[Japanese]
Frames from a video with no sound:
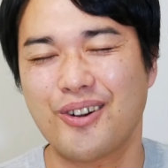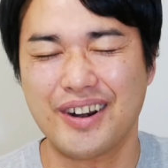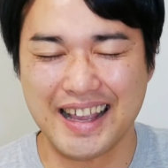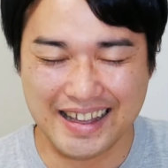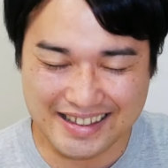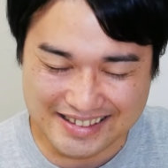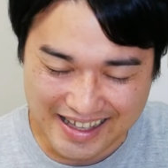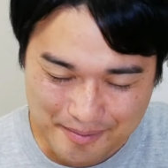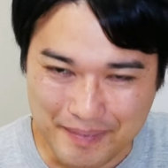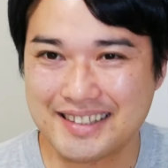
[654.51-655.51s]
これがです
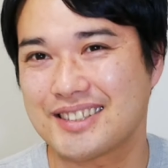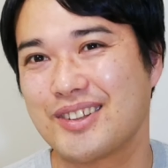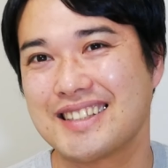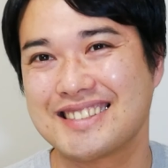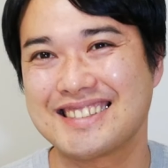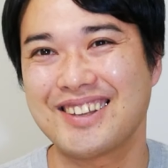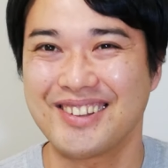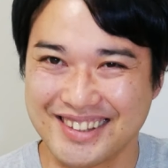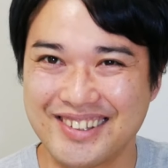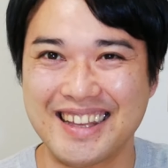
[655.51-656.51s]
ね、マストです。
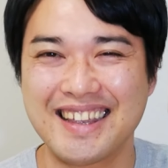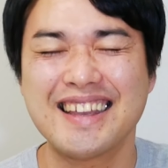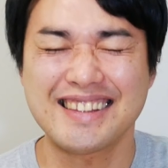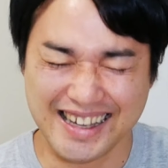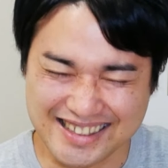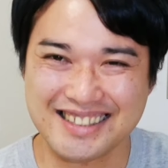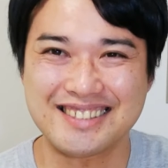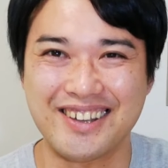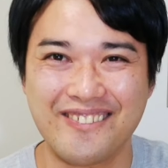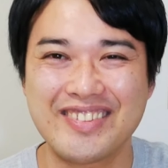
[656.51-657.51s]
本当に大切で
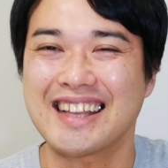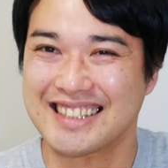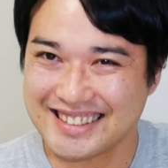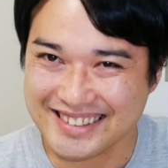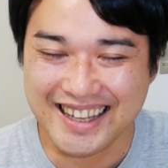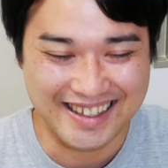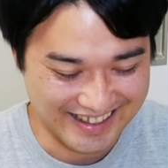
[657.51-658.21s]
すよ。優しくね。